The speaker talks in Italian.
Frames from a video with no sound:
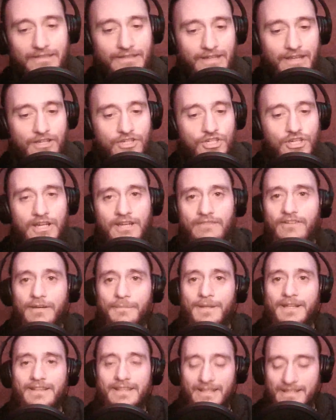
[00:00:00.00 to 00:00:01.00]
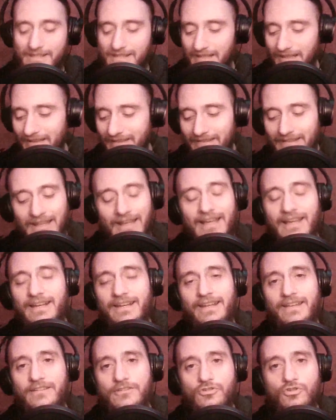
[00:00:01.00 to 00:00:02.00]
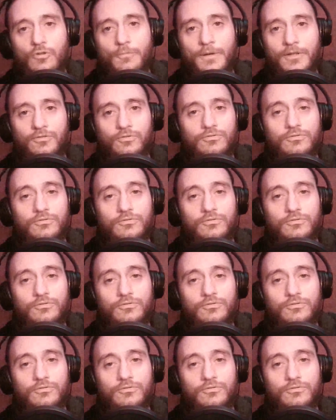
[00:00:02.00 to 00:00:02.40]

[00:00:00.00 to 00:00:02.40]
riesce veramente a saltare sopra